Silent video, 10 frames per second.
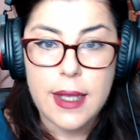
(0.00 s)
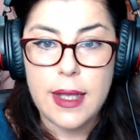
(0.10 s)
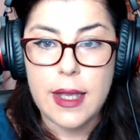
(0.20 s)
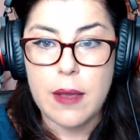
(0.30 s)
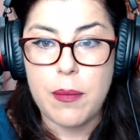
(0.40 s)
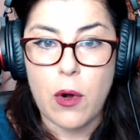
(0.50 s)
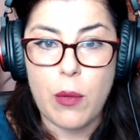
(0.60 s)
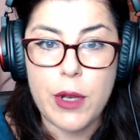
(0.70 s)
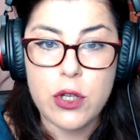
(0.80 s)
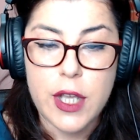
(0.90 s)
y que por
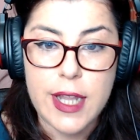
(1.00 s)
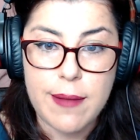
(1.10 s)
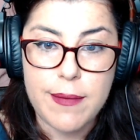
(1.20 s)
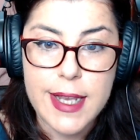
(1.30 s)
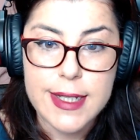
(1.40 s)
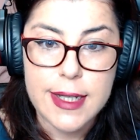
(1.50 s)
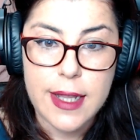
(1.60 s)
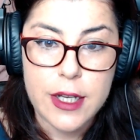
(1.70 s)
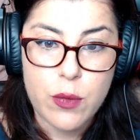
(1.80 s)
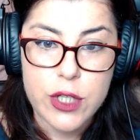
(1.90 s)
lo menos que también si
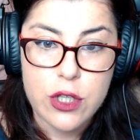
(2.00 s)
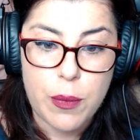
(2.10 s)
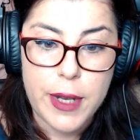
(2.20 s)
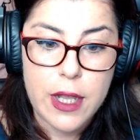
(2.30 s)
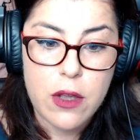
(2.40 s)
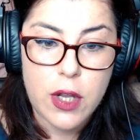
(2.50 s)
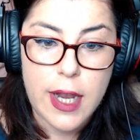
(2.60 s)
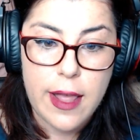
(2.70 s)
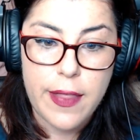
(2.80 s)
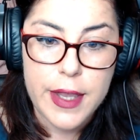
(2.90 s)
tenéis vuestra opinión,
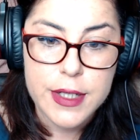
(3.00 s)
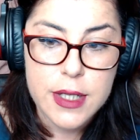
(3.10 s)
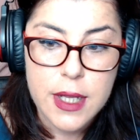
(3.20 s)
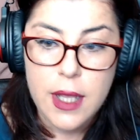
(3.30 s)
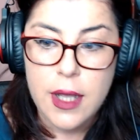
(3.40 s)
que la deis.